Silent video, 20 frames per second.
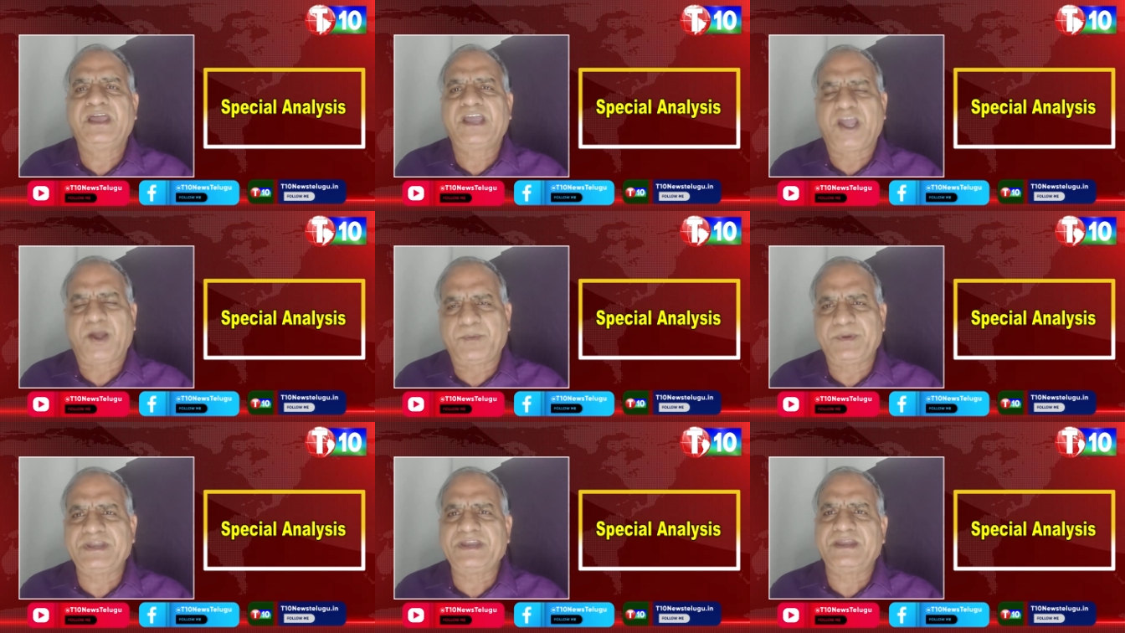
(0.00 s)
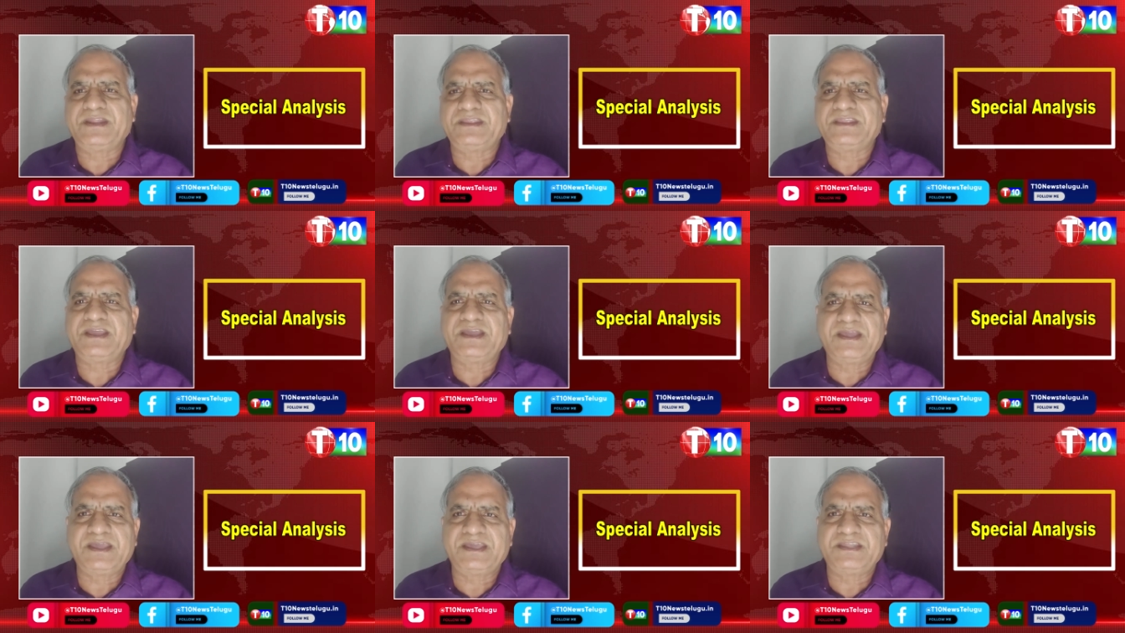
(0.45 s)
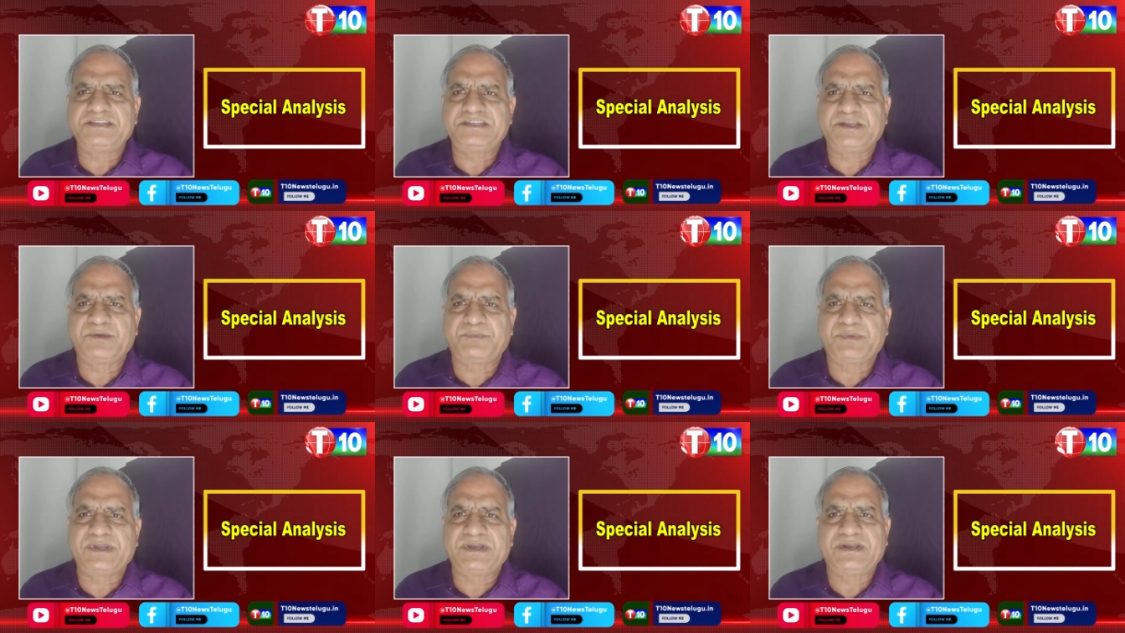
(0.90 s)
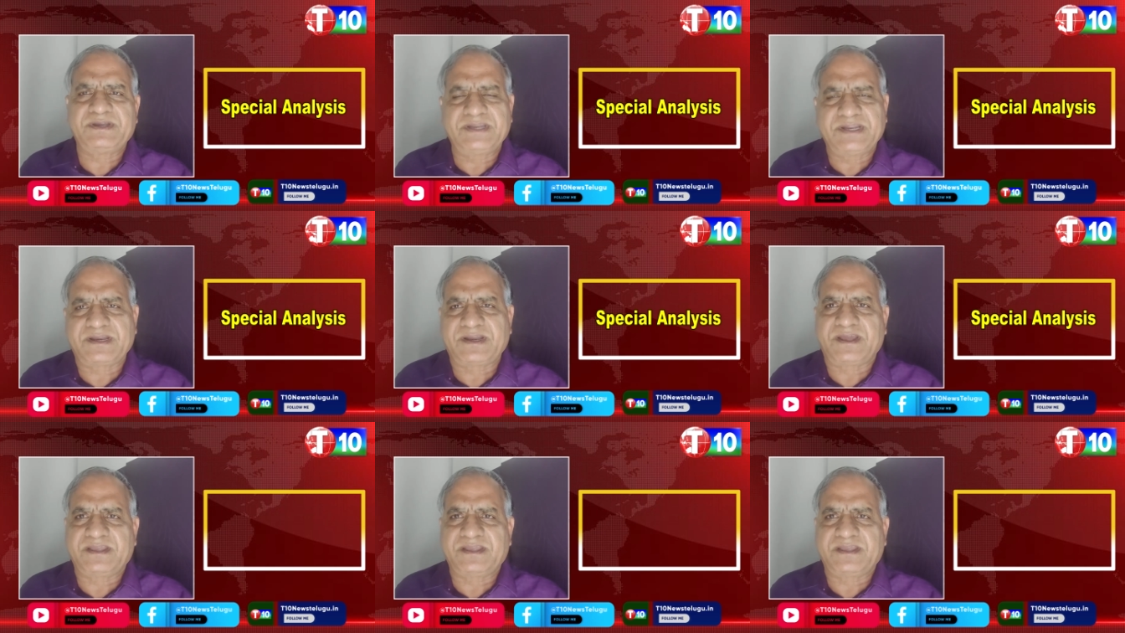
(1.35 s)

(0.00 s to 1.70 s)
కాబట్టి నిజంగా ఇది చెప్పాలంటే